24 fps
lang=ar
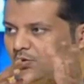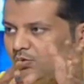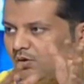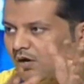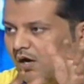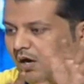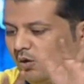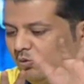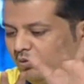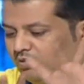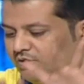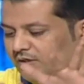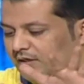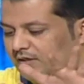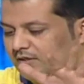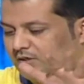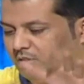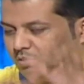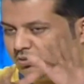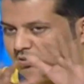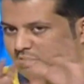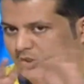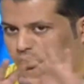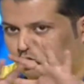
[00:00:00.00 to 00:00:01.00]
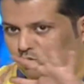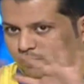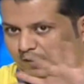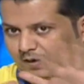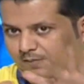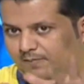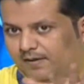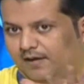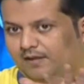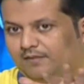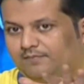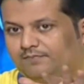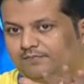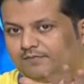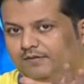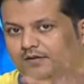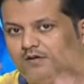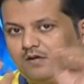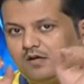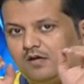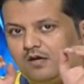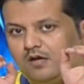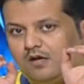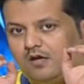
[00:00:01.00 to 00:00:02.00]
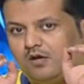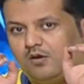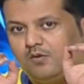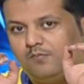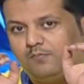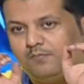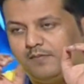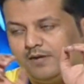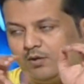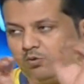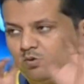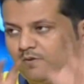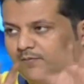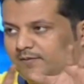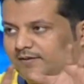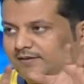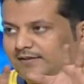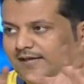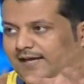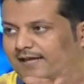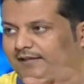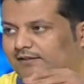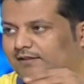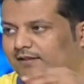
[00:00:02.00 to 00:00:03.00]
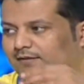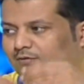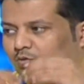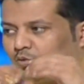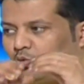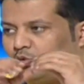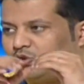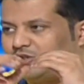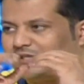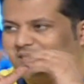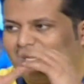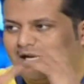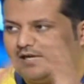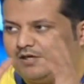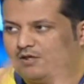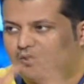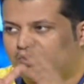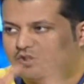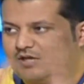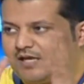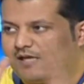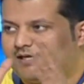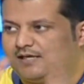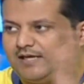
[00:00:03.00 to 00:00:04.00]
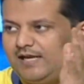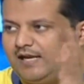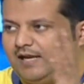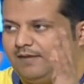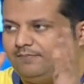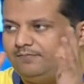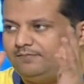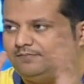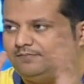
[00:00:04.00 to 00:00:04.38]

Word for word: هذه او الجلسه وصرتوا مع بعض من اول ما تحدث وش كان ايش كان الكلام؟